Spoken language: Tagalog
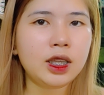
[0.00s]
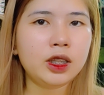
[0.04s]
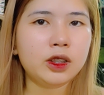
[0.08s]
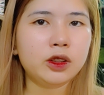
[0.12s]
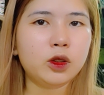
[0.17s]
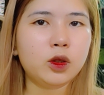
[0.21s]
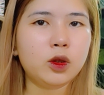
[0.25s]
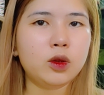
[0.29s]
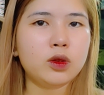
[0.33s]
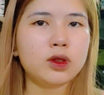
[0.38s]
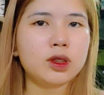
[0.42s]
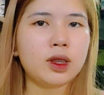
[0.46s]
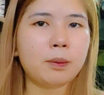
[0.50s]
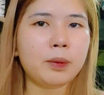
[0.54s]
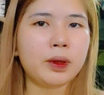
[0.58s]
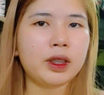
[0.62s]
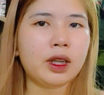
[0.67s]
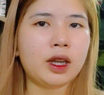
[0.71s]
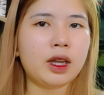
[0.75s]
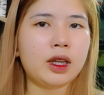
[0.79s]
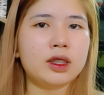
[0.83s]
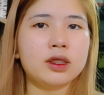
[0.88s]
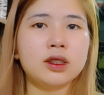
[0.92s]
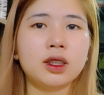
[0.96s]
doon sa
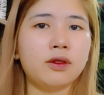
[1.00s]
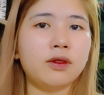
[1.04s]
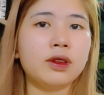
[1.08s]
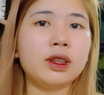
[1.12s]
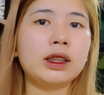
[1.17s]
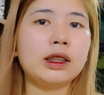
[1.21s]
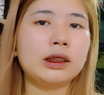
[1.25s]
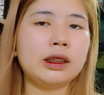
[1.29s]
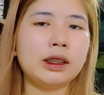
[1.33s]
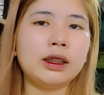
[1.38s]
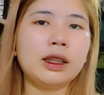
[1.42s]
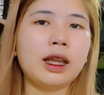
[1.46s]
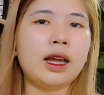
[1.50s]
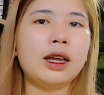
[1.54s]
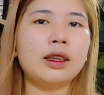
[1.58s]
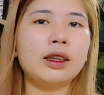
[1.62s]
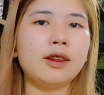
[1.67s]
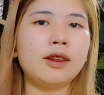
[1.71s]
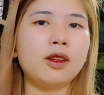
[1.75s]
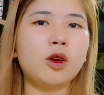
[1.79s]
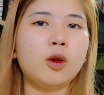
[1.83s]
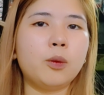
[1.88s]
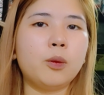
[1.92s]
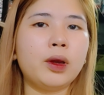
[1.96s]
pinaka-receiving ng tindahan
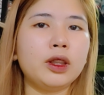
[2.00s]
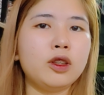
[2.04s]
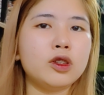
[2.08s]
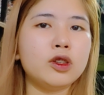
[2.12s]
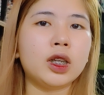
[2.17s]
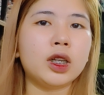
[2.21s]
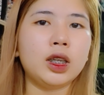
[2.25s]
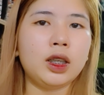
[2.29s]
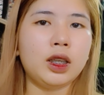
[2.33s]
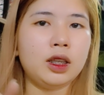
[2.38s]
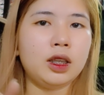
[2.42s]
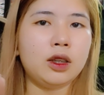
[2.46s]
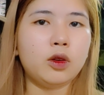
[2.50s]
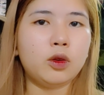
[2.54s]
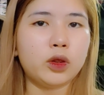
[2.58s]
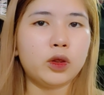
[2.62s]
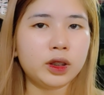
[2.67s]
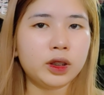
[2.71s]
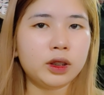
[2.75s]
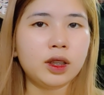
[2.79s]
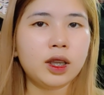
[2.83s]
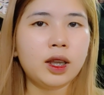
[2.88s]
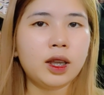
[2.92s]
ninyo, pwede nyo siya iikot